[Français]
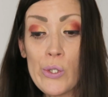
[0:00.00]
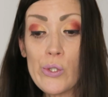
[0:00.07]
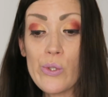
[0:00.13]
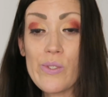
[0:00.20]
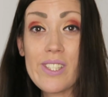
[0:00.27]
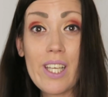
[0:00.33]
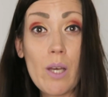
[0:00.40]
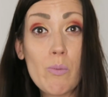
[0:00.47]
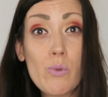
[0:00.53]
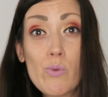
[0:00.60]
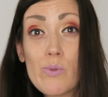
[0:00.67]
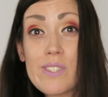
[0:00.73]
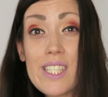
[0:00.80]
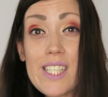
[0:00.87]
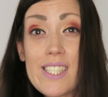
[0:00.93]
je ne saurais plus
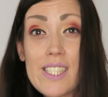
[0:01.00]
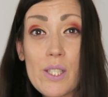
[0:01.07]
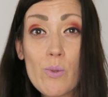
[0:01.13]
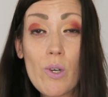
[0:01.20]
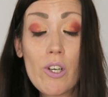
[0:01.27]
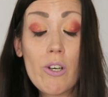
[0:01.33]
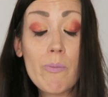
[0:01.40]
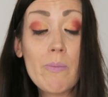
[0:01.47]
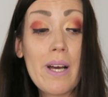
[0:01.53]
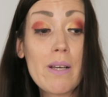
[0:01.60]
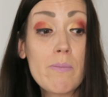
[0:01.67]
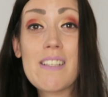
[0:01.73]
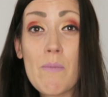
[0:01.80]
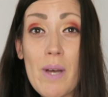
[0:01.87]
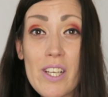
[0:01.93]
vous dire c'est quoi comme
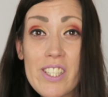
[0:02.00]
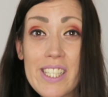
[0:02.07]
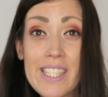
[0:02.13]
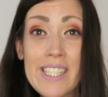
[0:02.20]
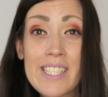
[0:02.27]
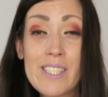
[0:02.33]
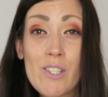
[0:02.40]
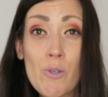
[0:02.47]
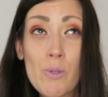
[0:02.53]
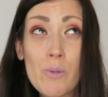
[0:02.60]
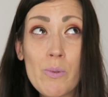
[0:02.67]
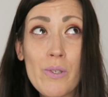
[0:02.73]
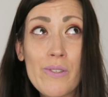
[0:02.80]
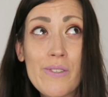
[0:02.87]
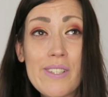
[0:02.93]
marque, ça marchait
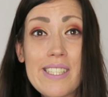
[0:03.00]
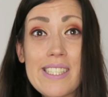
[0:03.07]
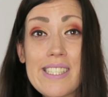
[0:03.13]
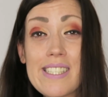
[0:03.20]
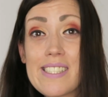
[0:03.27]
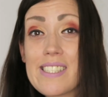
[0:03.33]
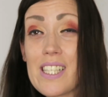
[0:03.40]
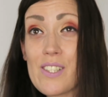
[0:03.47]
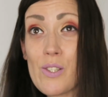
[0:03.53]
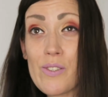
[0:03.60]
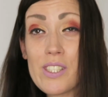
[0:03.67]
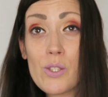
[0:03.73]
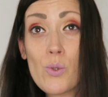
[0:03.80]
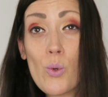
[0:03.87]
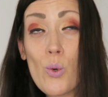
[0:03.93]
énormément et ça
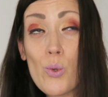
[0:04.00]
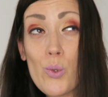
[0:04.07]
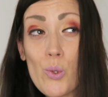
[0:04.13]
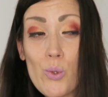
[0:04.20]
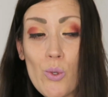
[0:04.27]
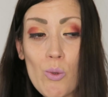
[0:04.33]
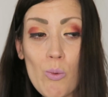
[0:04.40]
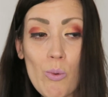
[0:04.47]
sentait trop trop trop